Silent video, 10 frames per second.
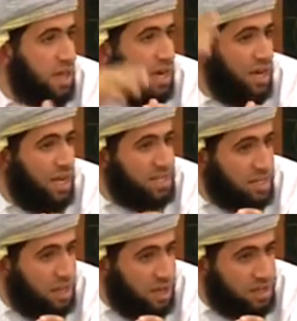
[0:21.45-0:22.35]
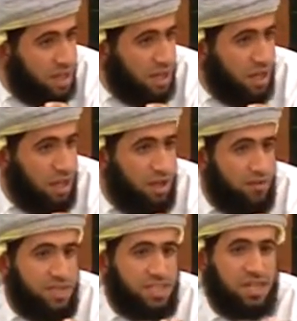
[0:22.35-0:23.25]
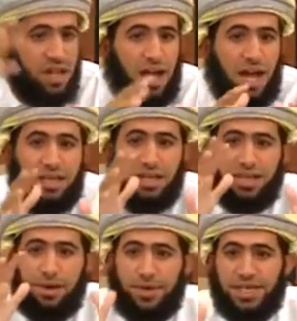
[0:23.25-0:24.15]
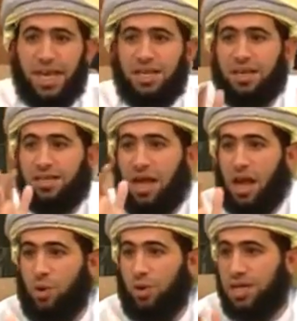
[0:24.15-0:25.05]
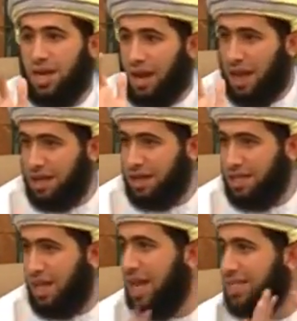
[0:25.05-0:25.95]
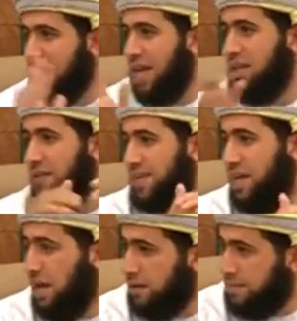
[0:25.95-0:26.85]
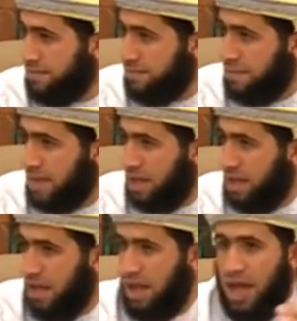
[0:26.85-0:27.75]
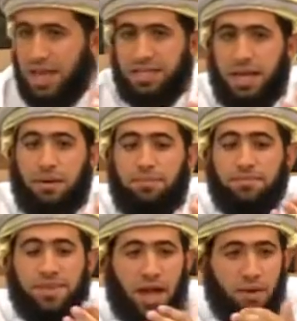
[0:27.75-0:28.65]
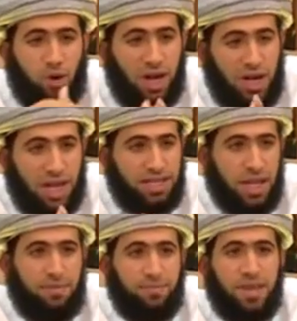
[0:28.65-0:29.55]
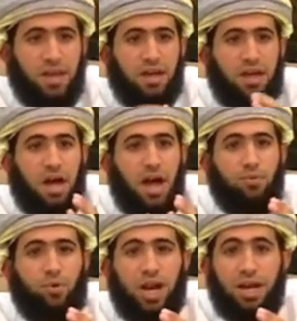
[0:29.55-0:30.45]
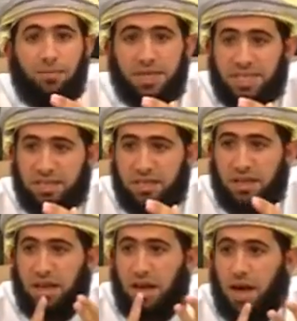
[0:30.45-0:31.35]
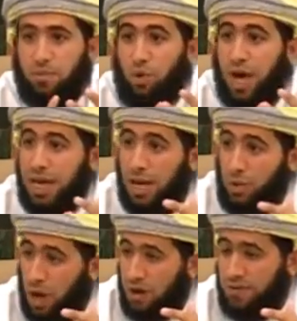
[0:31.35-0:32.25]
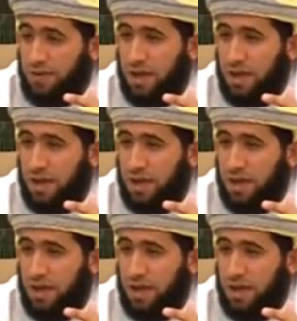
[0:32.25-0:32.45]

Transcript: لا صدقة في صدقة هذه الجمعيات التعاونية الخيرية لا زكاة فيها أيتام أموال الأيتام اموال للمسجد اموال للوقف